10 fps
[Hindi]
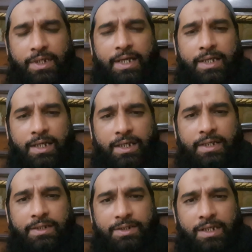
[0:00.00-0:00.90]
ही जाएगा
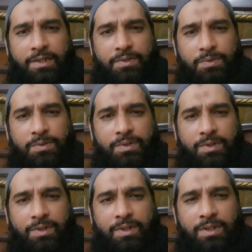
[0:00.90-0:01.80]
अल्लाह ने चाहा तो
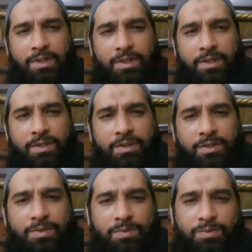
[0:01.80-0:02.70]

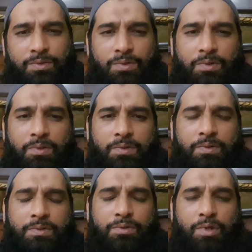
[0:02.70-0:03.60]
तो जो लोग
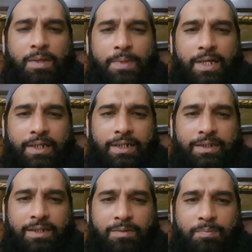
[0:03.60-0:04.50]
दुआ मांग रहे
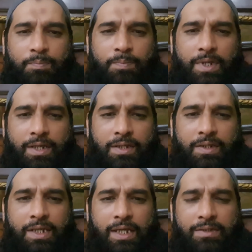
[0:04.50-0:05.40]
थे मैं
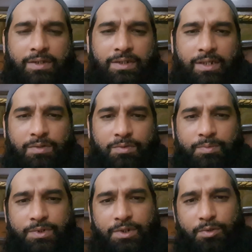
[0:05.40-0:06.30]
कह सकता हूँ
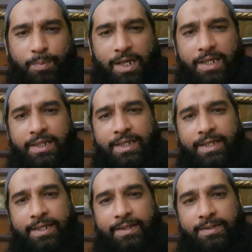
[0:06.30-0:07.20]
मुझे गुमान
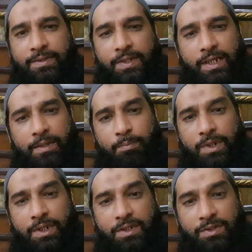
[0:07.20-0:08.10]
है देखें
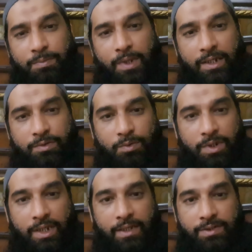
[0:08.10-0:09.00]
मेरी किसी बात को
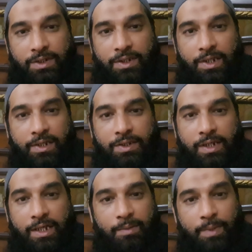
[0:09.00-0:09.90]
ना ऐसे नहीं ले
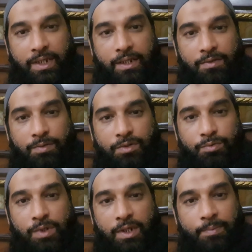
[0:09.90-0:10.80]
लीजिएगा कि मैं कह रहा हूँ कि
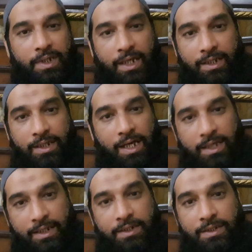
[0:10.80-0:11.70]
दुआ अभी आई
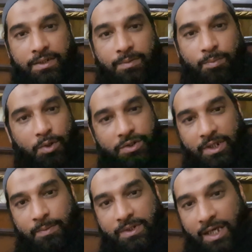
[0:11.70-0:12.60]
आ गई पहुँच
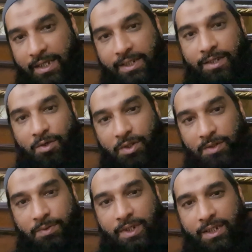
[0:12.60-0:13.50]
गई बस आ रही है
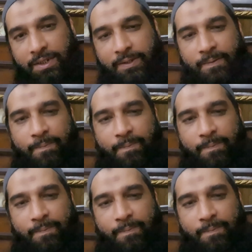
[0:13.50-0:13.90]
ऑर्डर हो गया